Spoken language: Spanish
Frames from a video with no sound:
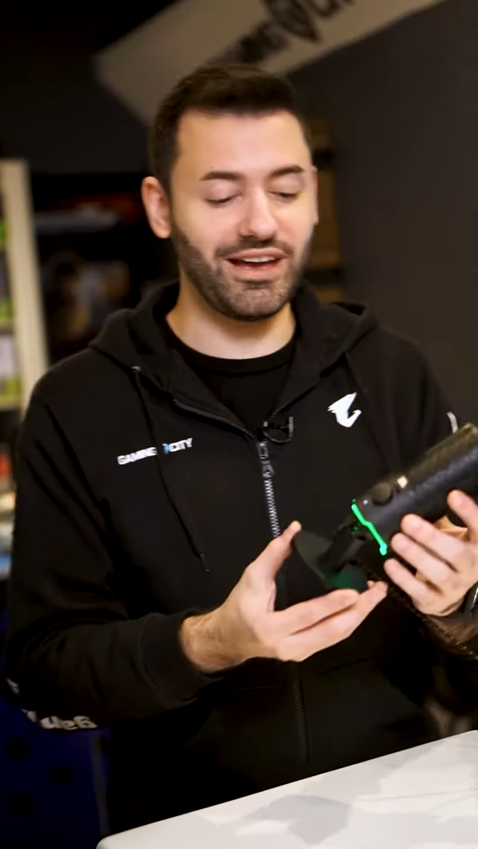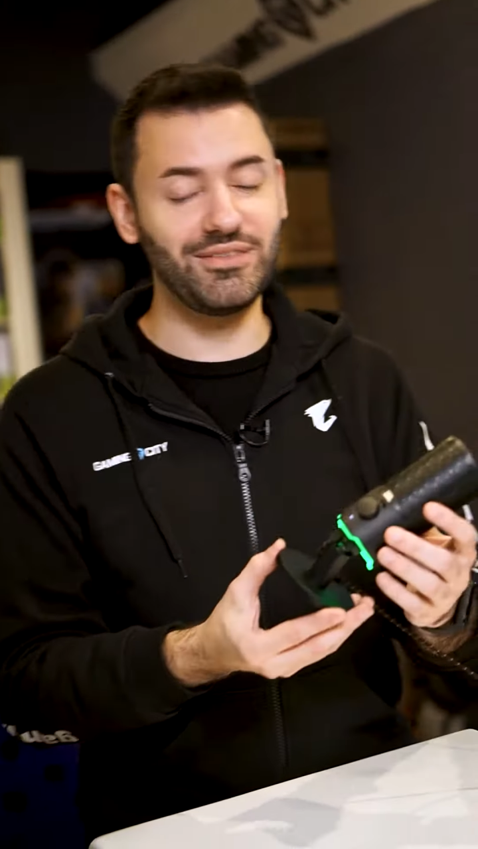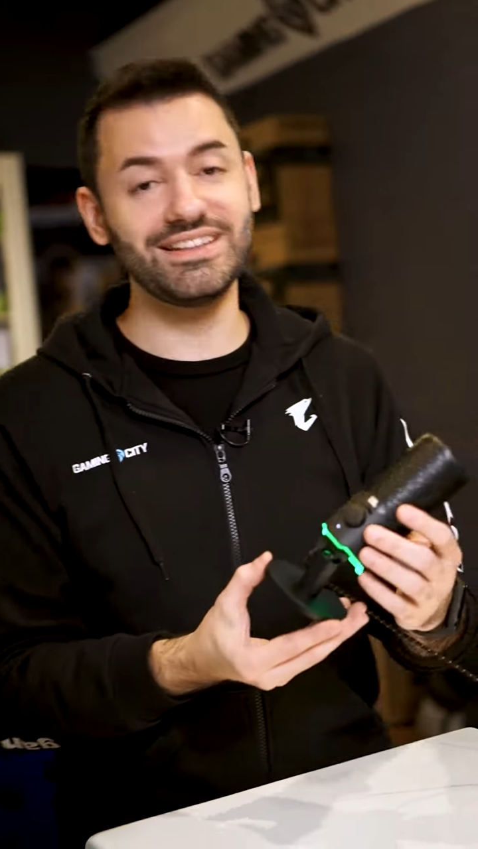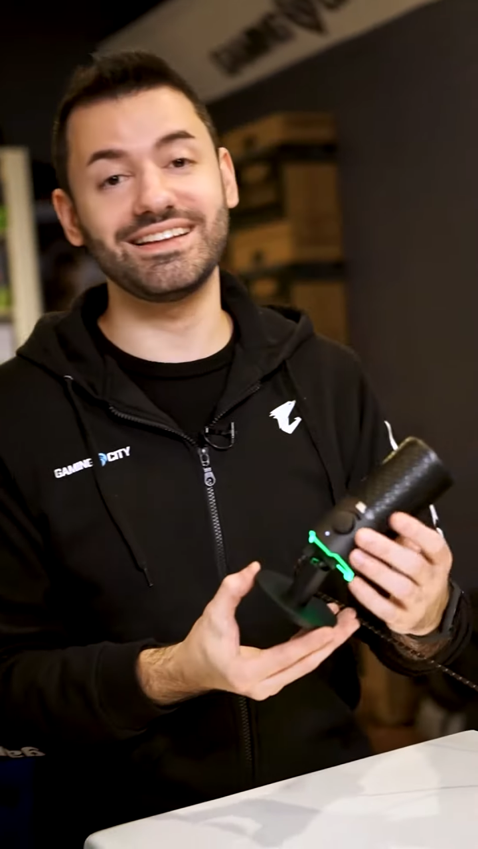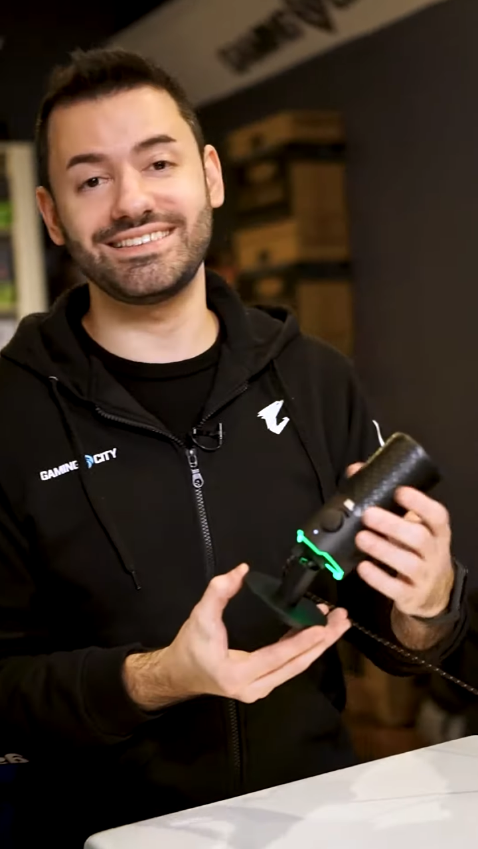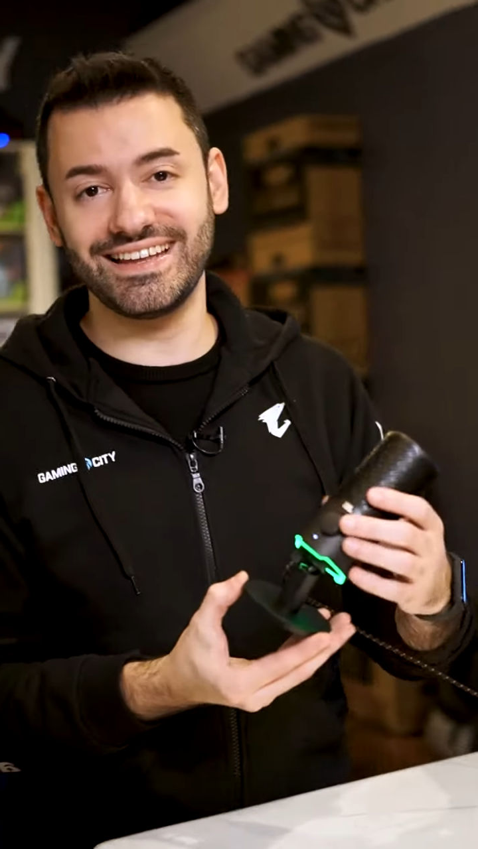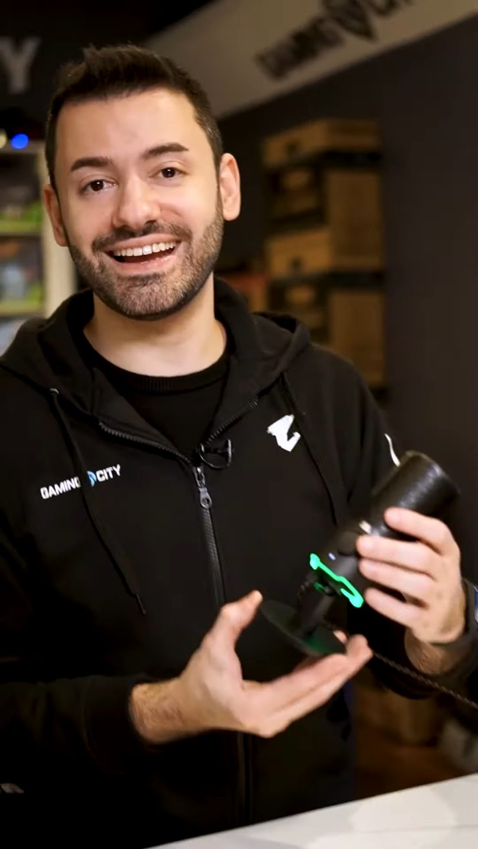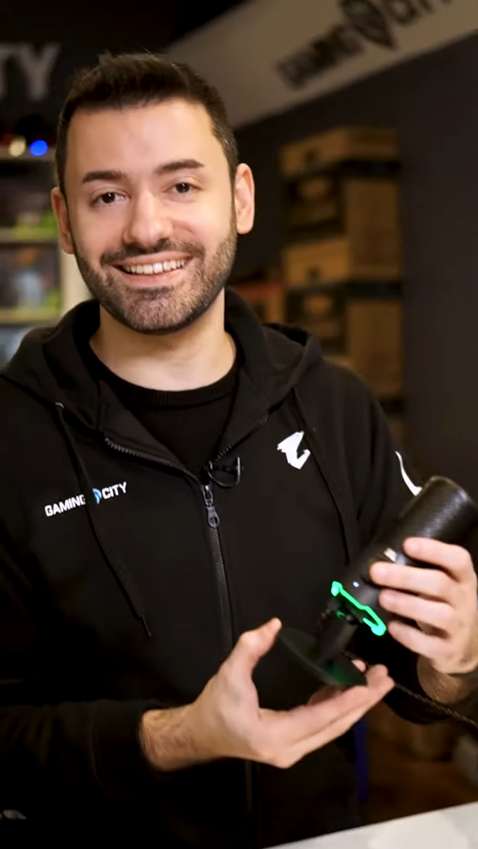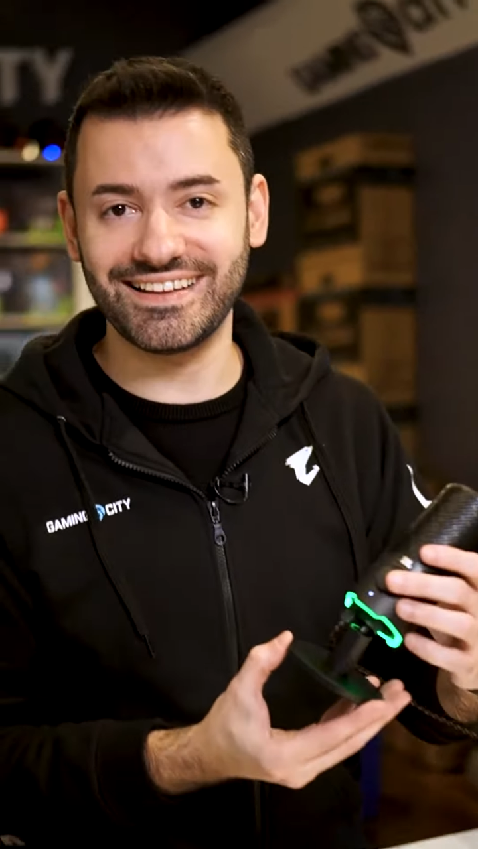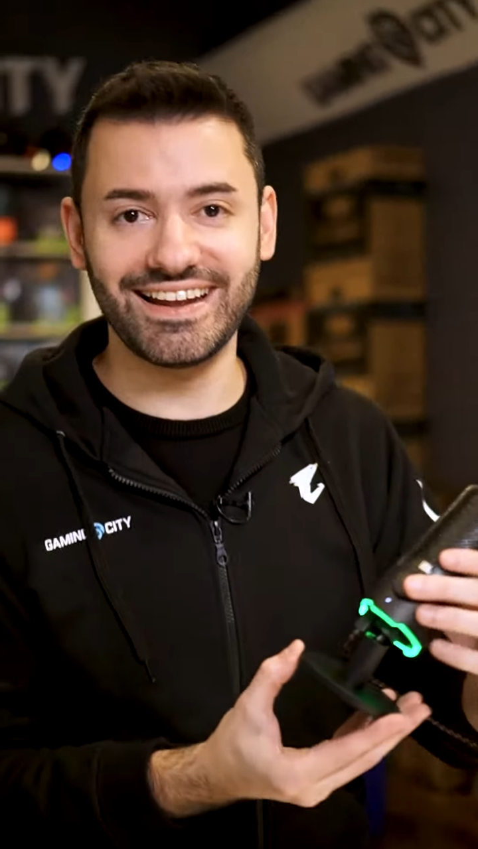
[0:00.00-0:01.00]
obviamente
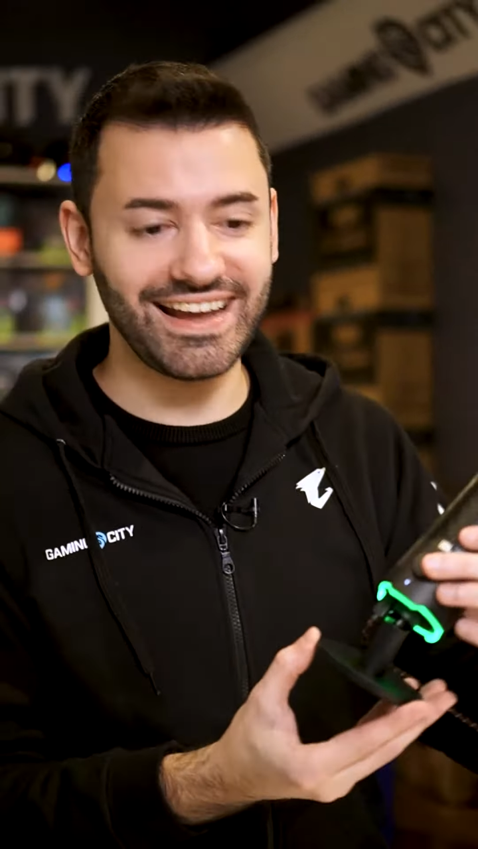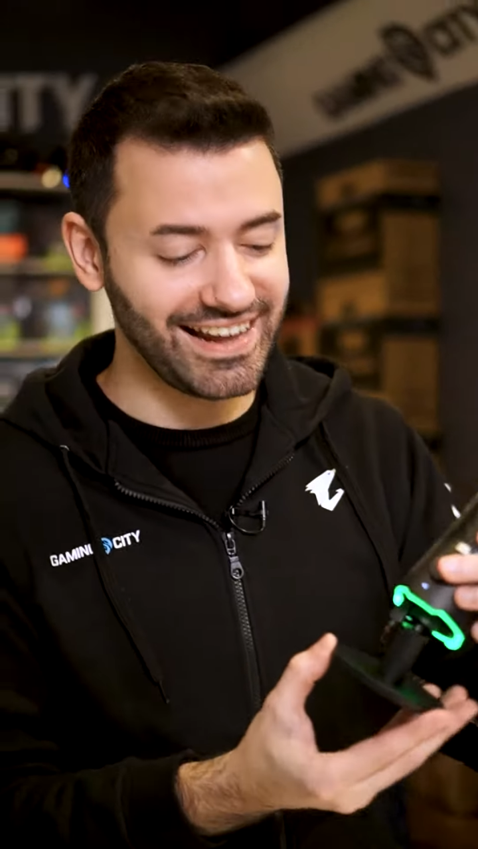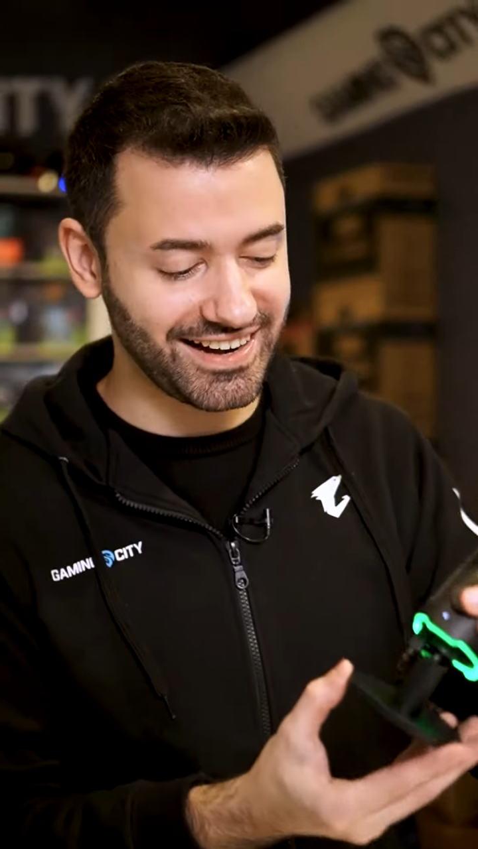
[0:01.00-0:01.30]
tiene que tener